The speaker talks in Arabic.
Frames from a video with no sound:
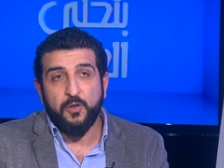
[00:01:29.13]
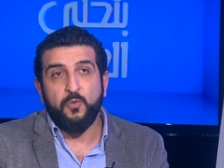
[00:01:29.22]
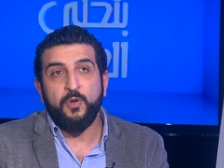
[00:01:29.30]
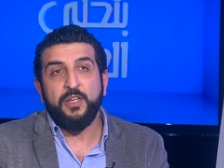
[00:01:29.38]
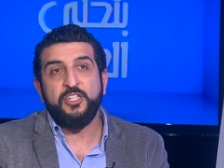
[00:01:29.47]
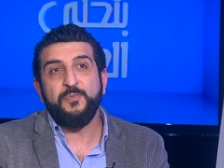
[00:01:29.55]

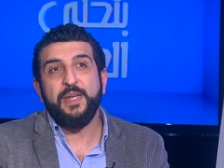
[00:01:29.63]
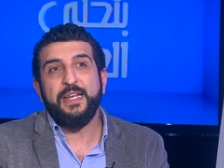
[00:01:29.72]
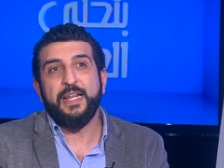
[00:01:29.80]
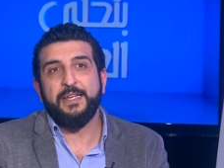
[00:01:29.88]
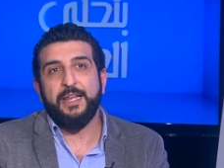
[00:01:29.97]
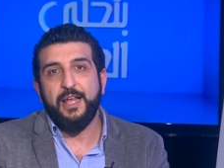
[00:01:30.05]

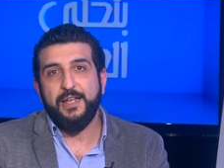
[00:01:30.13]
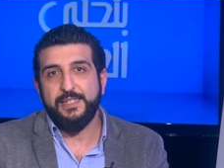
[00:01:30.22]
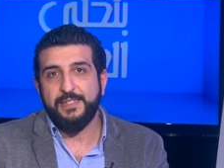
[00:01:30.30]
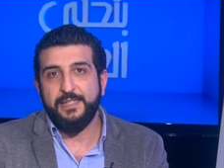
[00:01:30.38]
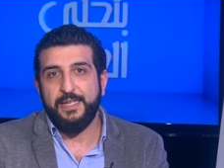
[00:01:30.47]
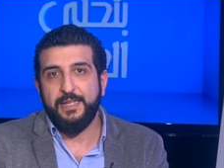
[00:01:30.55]
واجمالا
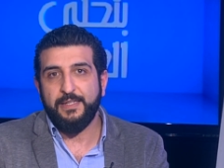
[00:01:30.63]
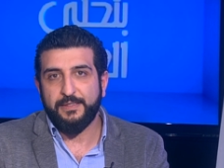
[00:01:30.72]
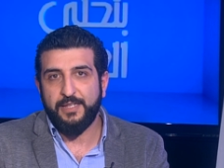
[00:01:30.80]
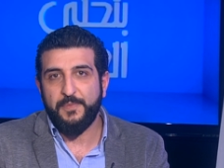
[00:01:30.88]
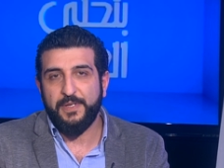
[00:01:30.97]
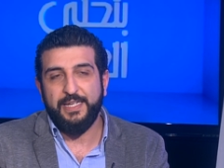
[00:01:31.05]
الاحصنه
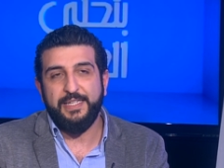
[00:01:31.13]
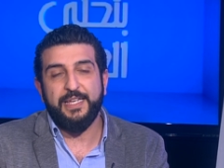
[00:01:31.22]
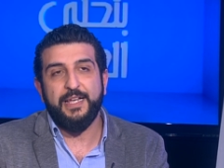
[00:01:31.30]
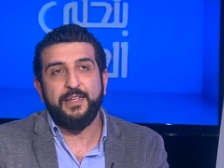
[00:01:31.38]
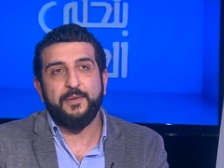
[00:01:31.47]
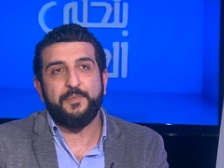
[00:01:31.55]

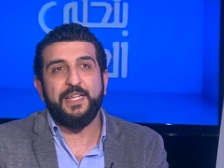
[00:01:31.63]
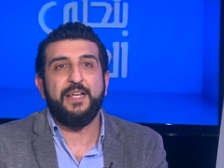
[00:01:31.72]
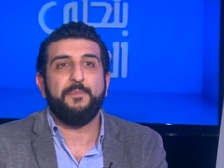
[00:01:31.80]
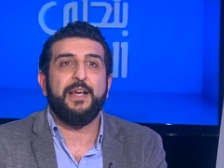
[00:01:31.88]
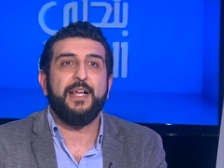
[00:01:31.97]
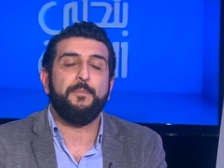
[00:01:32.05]
طبيعيا
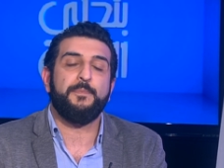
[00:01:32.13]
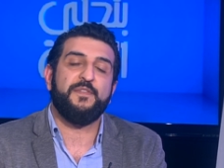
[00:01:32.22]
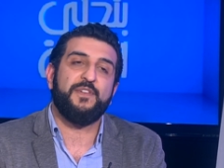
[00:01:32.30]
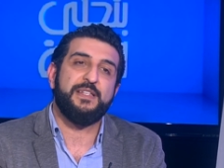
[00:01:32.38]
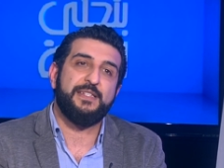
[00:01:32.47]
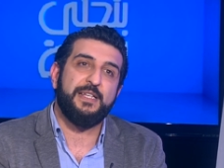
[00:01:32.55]
بتحبل
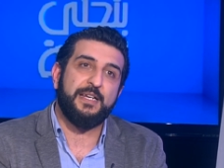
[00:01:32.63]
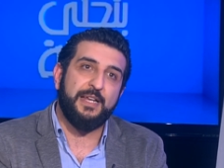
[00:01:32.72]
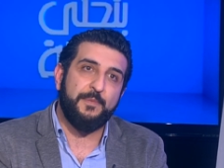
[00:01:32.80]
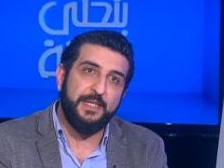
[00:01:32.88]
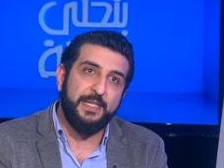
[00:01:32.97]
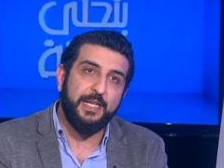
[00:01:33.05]
بفصل
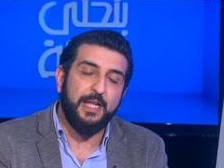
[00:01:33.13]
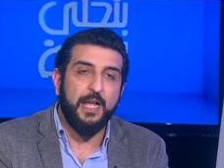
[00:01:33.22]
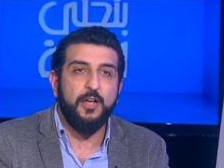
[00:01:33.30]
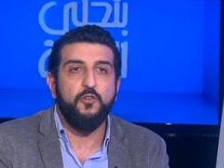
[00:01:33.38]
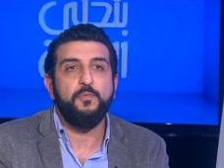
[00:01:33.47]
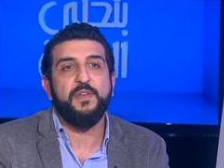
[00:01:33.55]
الربيع
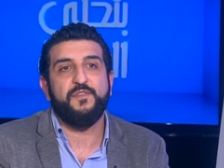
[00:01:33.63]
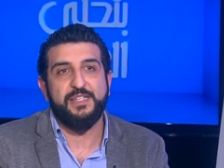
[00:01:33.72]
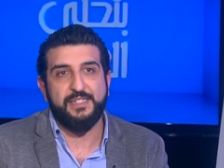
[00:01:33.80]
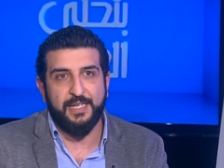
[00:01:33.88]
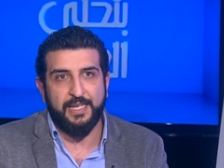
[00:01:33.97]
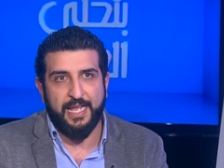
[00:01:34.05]
او
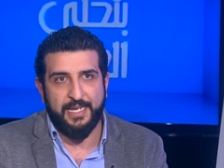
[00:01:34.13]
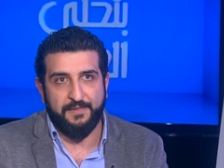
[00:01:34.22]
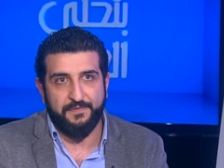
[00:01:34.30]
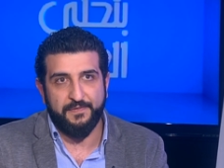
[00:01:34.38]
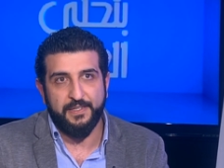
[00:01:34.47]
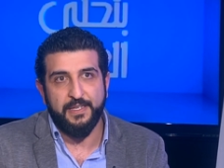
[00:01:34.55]
بفصل
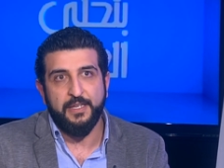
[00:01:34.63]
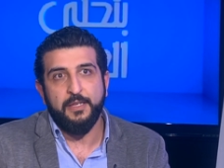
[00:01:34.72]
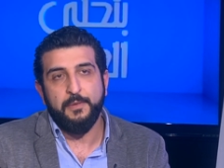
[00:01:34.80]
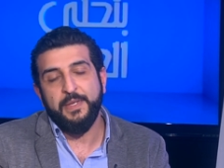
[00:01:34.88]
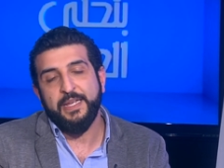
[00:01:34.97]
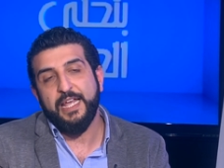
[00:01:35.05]
الخريف
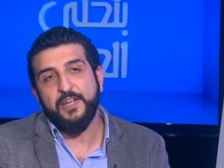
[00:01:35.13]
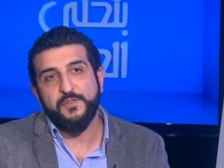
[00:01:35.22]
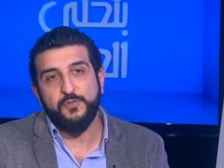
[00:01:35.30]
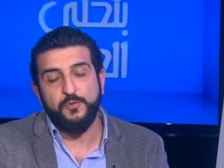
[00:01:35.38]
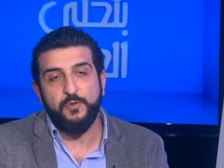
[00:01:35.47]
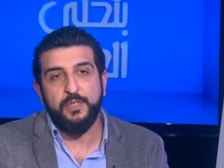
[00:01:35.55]
بغير
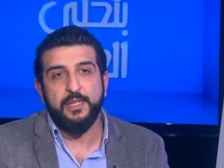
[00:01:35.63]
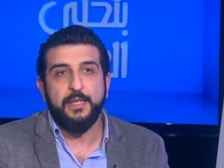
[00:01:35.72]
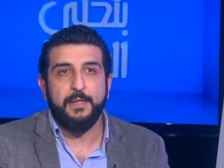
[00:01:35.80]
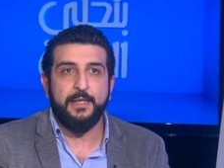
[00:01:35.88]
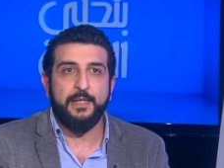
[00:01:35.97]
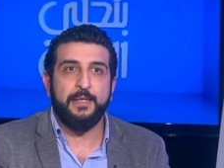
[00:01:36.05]
فصول
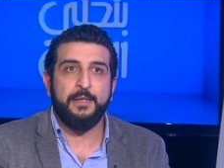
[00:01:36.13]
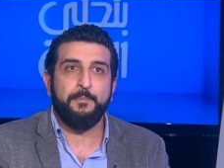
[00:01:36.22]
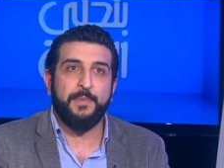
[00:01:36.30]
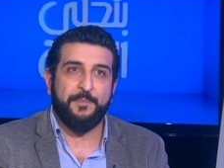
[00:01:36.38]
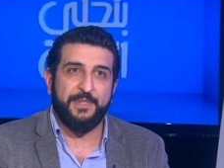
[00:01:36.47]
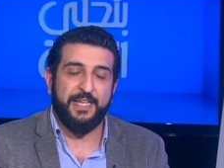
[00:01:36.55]
آه،
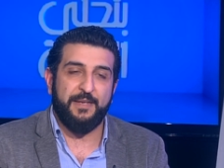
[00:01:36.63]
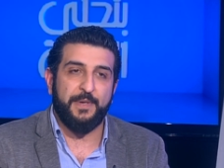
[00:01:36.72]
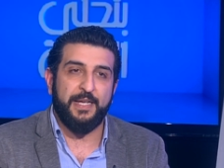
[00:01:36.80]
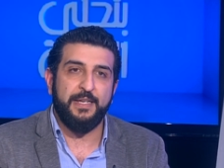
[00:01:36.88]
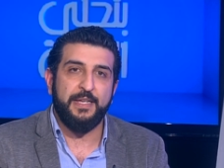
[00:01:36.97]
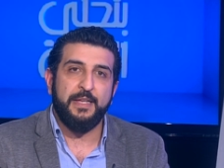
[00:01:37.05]
ما
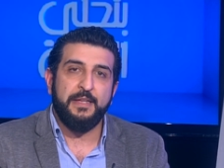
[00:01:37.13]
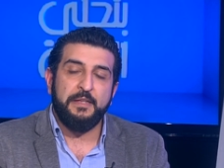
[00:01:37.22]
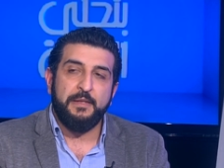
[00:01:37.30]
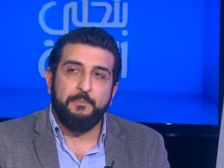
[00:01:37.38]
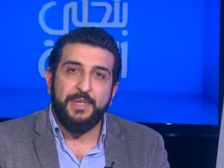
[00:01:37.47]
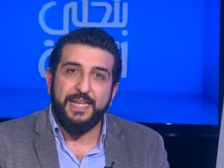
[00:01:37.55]
بتحبل
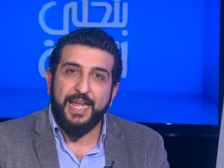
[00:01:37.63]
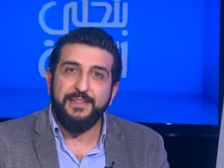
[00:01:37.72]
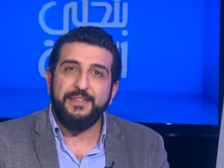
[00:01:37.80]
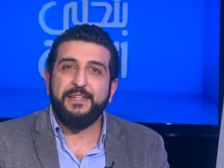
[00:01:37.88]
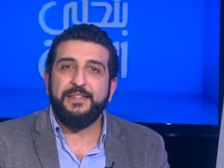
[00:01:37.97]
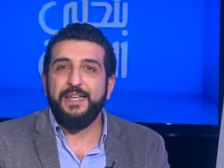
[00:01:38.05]

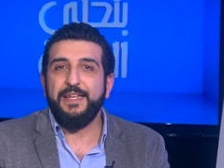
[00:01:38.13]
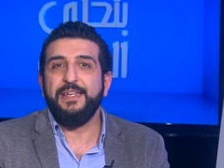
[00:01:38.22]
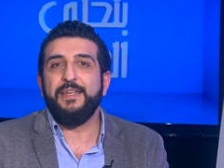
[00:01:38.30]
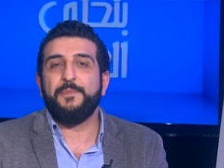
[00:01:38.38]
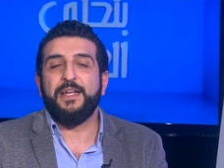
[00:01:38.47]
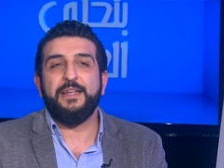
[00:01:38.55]
بنقدر
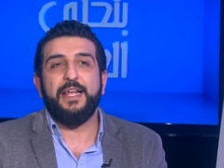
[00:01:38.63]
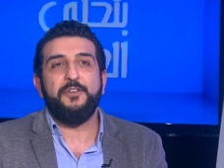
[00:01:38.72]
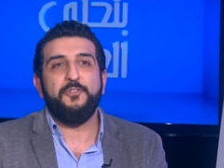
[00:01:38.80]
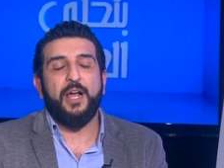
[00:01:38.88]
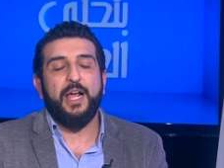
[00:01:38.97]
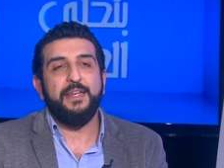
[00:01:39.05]
تقريبا
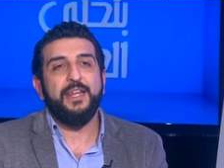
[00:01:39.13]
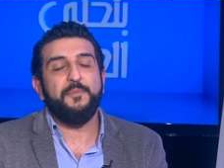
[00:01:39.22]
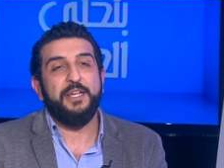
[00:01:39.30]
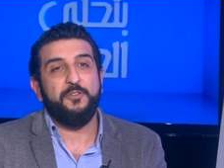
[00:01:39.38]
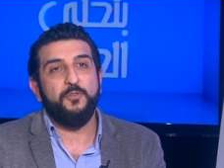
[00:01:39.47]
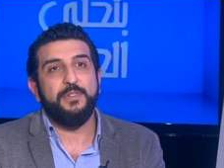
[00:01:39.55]
انه عندنا
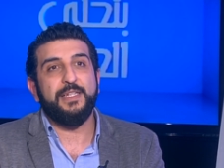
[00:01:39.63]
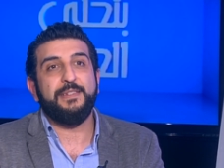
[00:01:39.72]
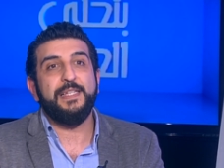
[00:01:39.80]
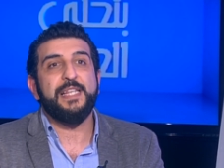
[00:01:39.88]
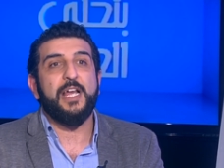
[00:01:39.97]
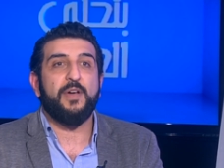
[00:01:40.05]
بحدود
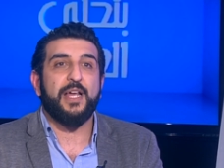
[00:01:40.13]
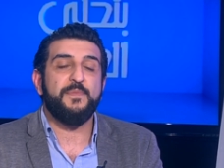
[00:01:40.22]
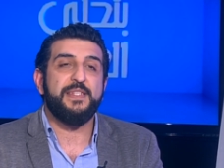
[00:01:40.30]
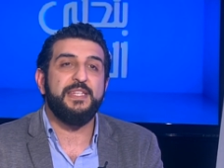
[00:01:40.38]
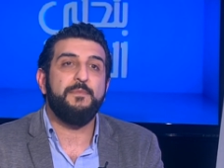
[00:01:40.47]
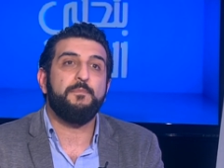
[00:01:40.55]

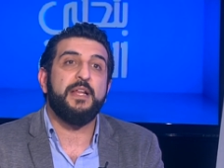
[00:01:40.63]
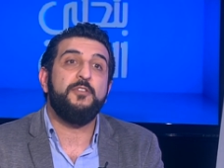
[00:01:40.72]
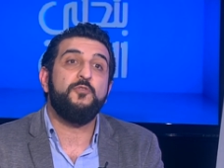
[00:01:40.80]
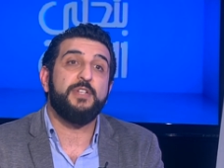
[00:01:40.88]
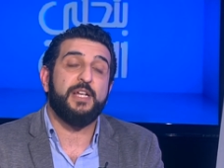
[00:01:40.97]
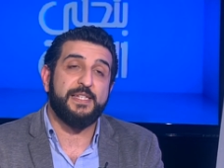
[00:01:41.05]
59
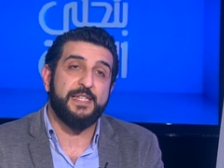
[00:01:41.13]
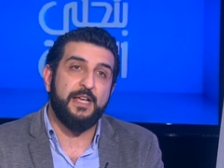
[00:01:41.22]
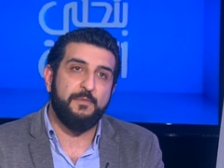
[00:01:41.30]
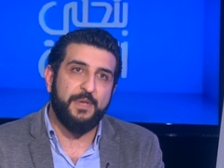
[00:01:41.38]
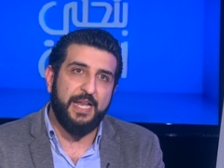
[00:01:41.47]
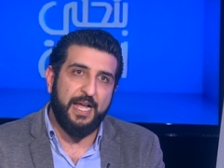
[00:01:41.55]
مليون
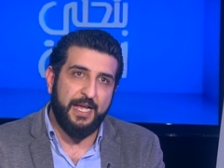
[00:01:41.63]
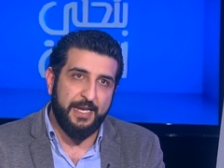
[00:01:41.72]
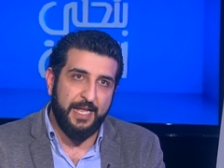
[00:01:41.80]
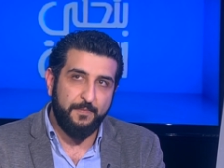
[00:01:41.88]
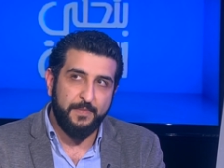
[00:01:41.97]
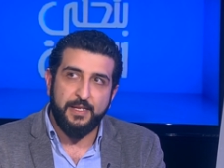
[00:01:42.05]
حصان
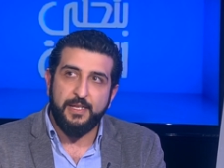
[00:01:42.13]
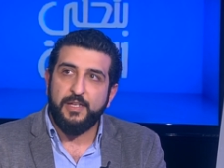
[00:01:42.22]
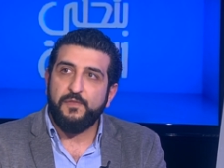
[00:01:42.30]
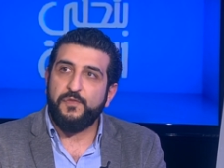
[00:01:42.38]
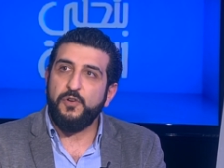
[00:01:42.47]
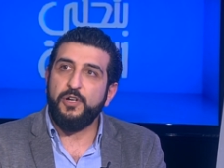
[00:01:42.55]
بالعالم
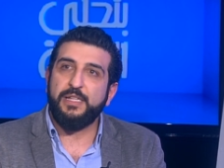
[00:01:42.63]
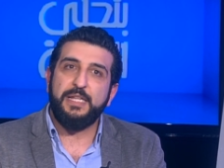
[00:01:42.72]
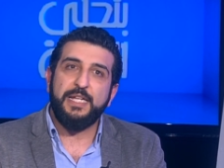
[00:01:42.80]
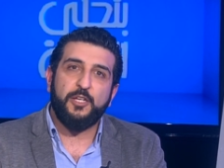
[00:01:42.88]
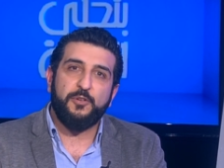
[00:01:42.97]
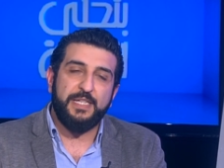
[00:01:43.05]
فوق 33%
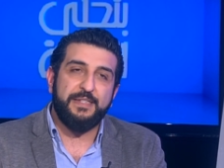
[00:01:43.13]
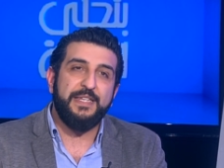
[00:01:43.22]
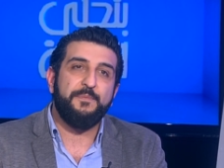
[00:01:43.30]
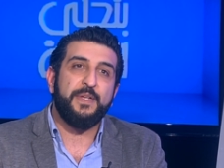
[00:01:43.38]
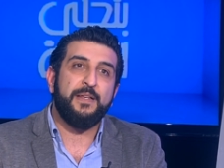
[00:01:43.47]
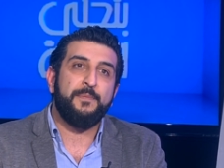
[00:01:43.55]

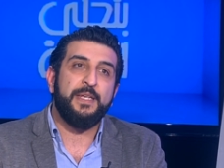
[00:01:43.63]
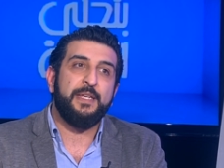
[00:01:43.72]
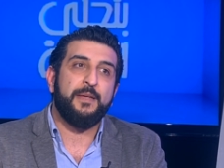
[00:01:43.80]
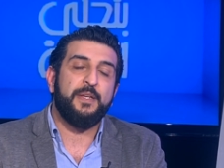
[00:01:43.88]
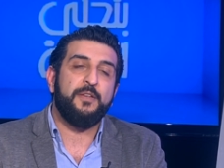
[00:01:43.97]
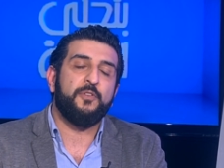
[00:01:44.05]

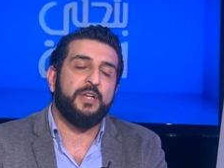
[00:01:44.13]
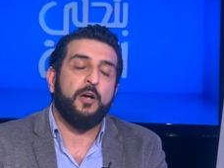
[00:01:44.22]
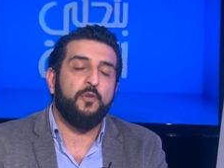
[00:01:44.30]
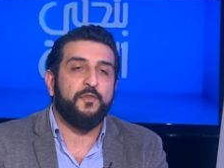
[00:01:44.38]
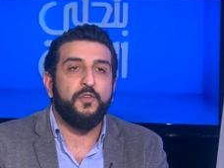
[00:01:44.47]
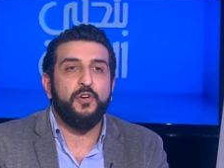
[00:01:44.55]
منهم
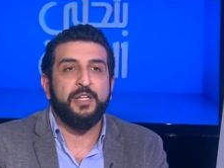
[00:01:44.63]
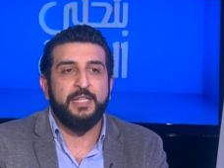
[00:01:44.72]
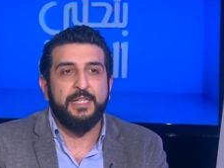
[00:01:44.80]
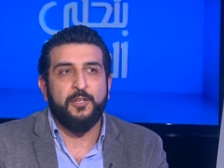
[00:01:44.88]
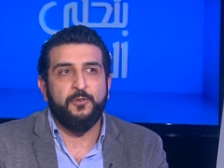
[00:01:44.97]
او فوق 33%